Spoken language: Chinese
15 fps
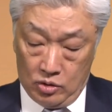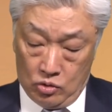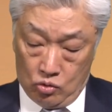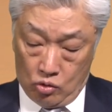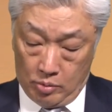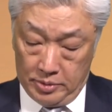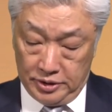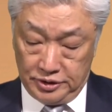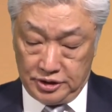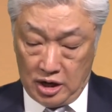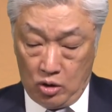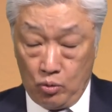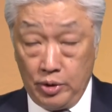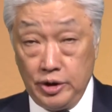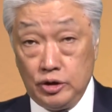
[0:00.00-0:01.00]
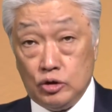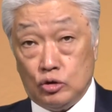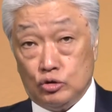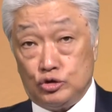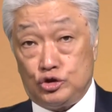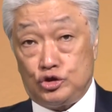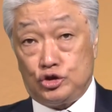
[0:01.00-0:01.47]
我们将会
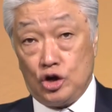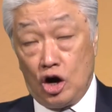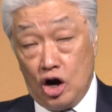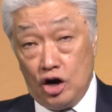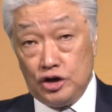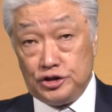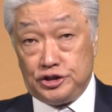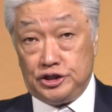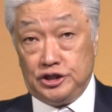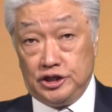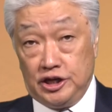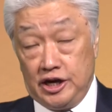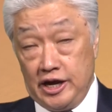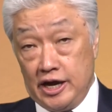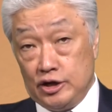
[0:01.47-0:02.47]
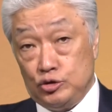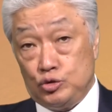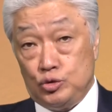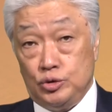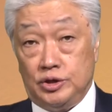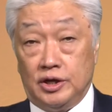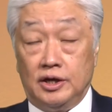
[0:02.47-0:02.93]
有十二集连
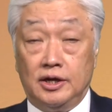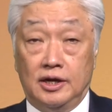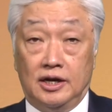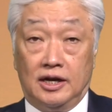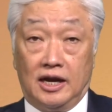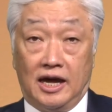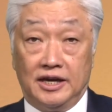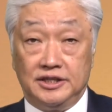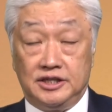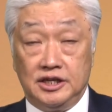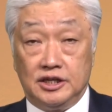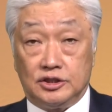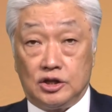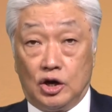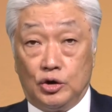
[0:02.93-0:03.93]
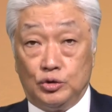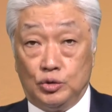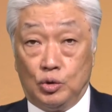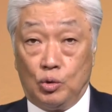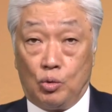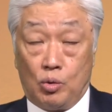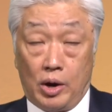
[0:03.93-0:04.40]
续的来介绍
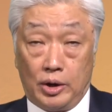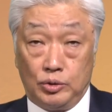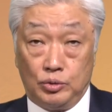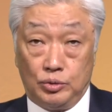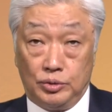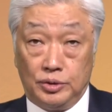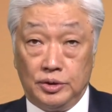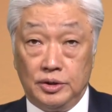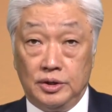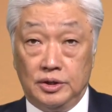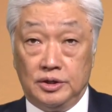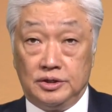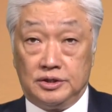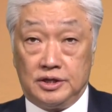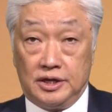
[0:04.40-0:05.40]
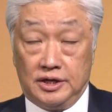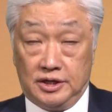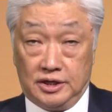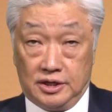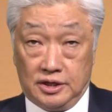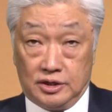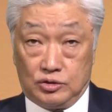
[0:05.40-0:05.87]
有关于这
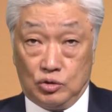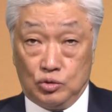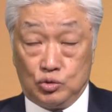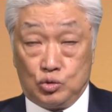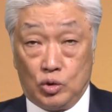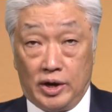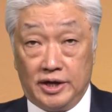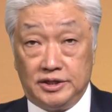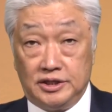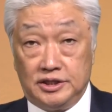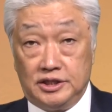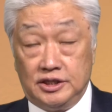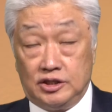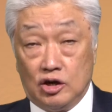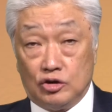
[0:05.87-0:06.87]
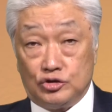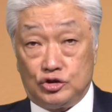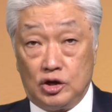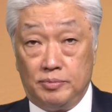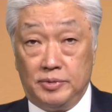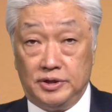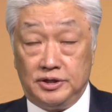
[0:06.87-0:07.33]
一个从出埃及记到
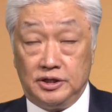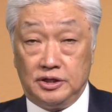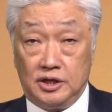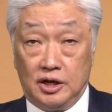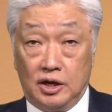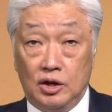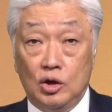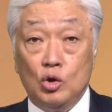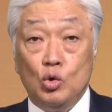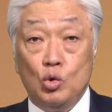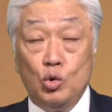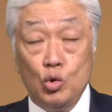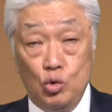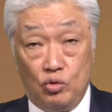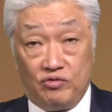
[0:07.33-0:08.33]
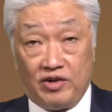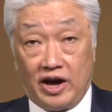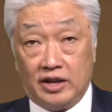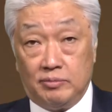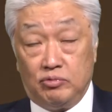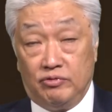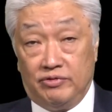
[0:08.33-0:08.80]
生命记的律法
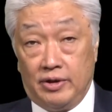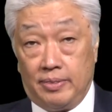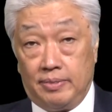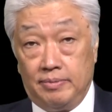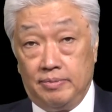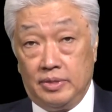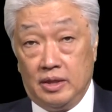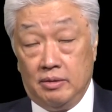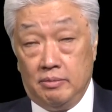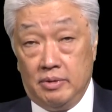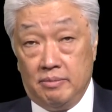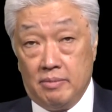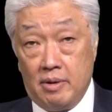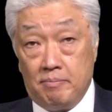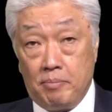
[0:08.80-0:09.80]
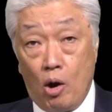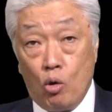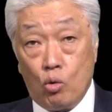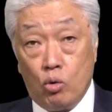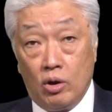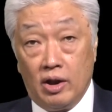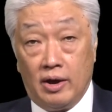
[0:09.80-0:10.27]
的部分。那里面包
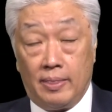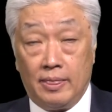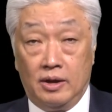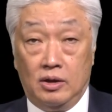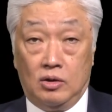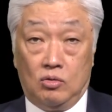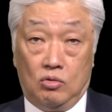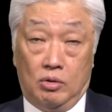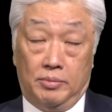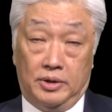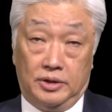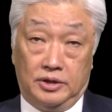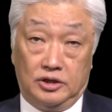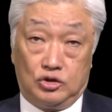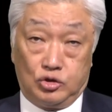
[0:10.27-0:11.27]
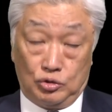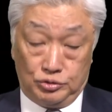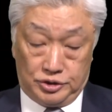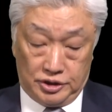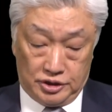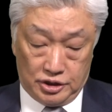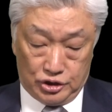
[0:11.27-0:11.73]
括了。我们熟
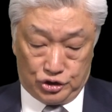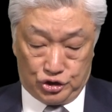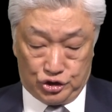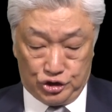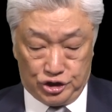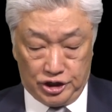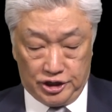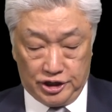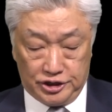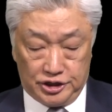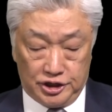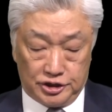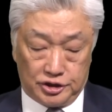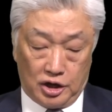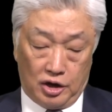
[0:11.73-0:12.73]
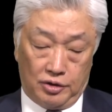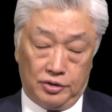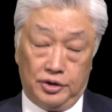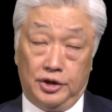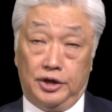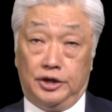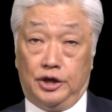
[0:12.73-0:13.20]
悉的十诫的介绍，
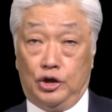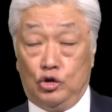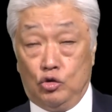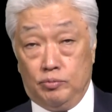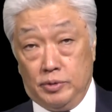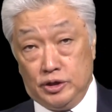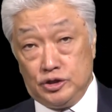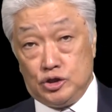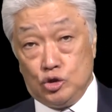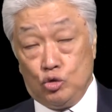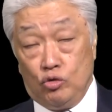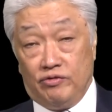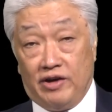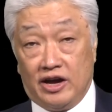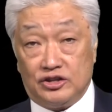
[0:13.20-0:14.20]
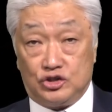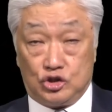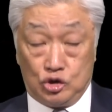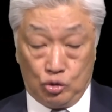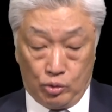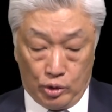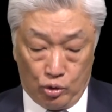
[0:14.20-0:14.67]
也有民事律法、
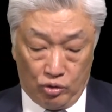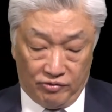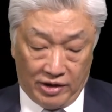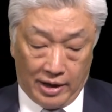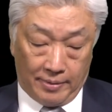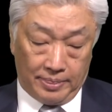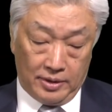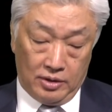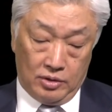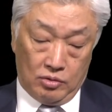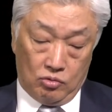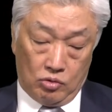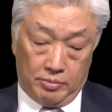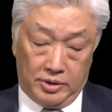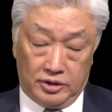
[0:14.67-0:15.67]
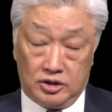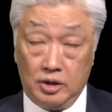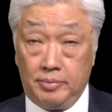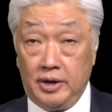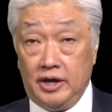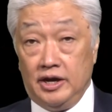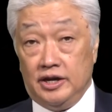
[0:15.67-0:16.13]
词汇律法。我们特
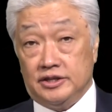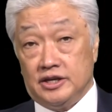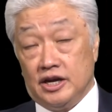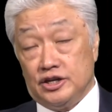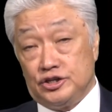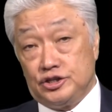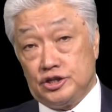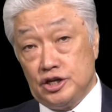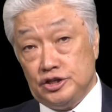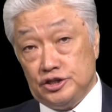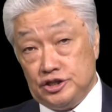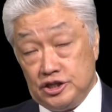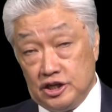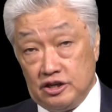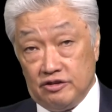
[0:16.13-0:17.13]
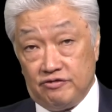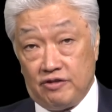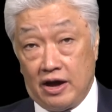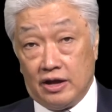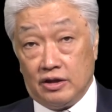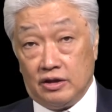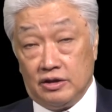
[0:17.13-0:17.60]
别也在圣洁的
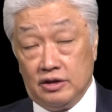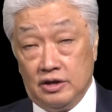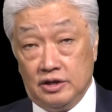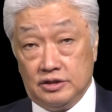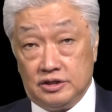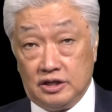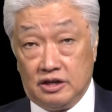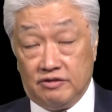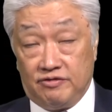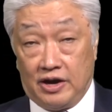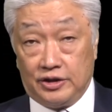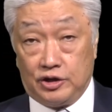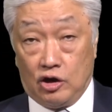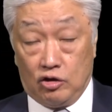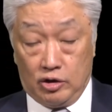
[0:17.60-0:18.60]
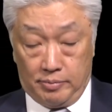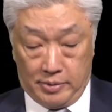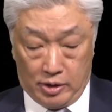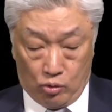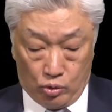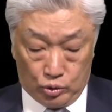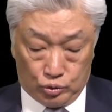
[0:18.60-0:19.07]
法这个法条里
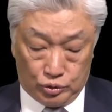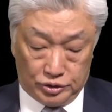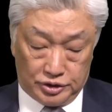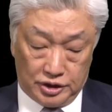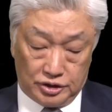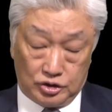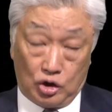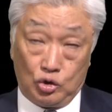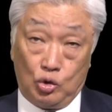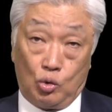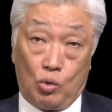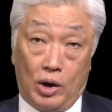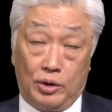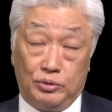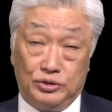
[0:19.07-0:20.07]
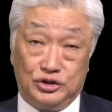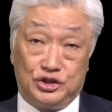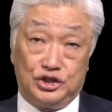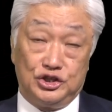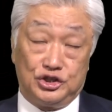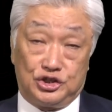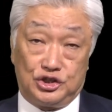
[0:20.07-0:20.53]
面，会去介绍有关于
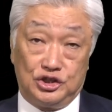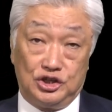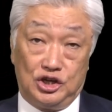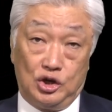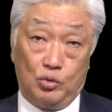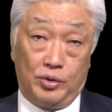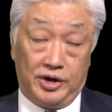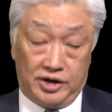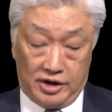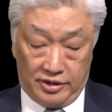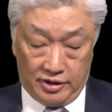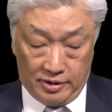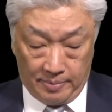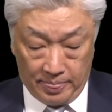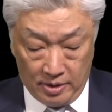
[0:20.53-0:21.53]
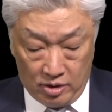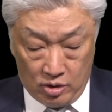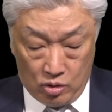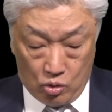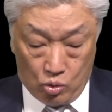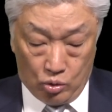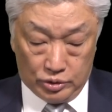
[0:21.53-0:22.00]
祭司、立位人呢，
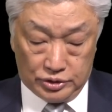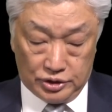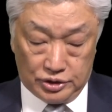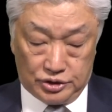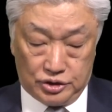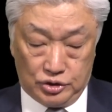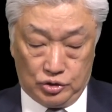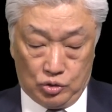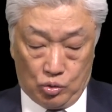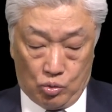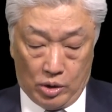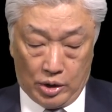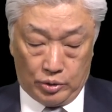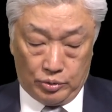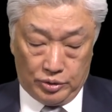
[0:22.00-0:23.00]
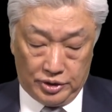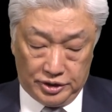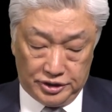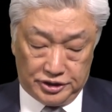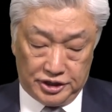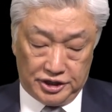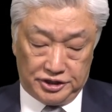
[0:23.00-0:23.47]
或者是有关于
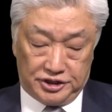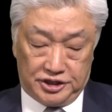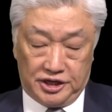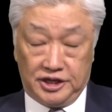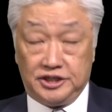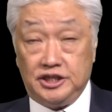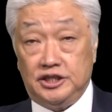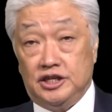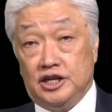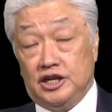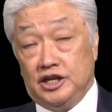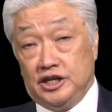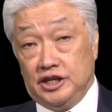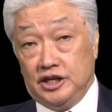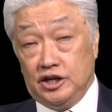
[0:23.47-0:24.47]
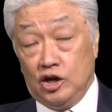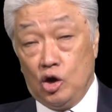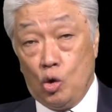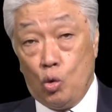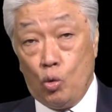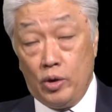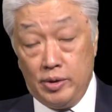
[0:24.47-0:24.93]
一些洁净的礼仪了、
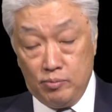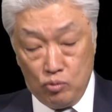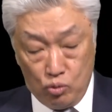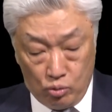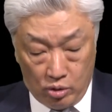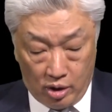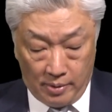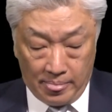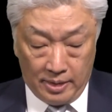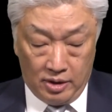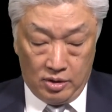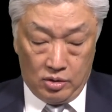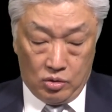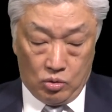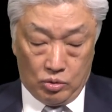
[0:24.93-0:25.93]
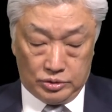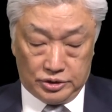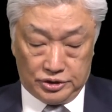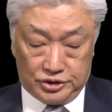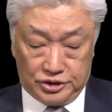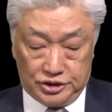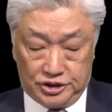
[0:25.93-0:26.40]
会幕了，或
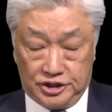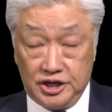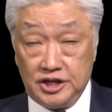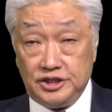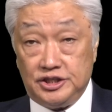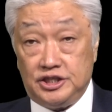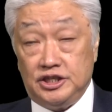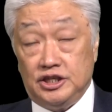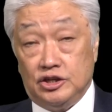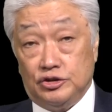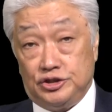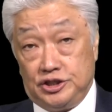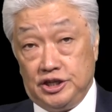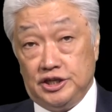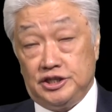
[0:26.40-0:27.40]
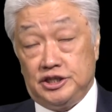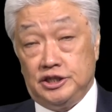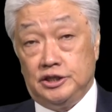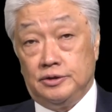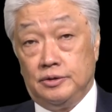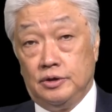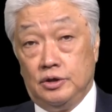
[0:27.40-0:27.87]
者是献祭了、节
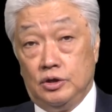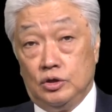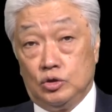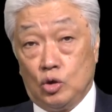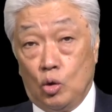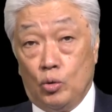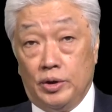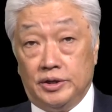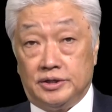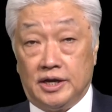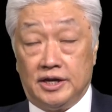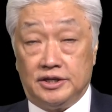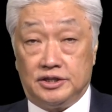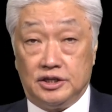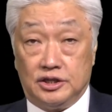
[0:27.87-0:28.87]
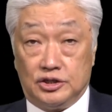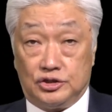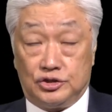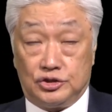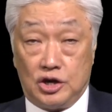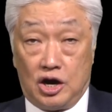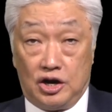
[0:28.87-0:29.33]
期，都会在这
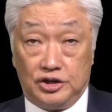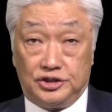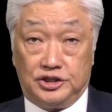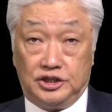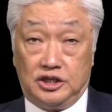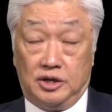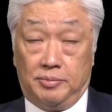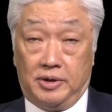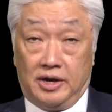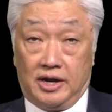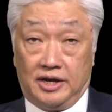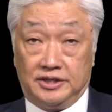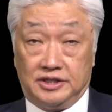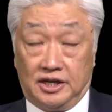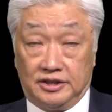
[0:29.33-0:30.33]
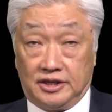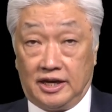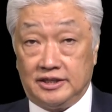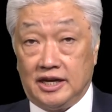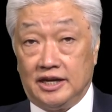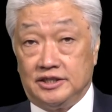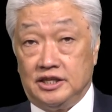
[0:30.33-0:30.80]
十二集里面来向大
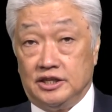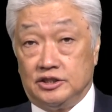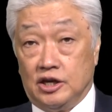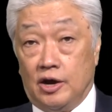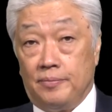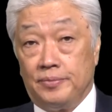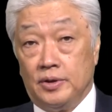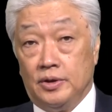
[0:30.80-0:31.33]
家介绍。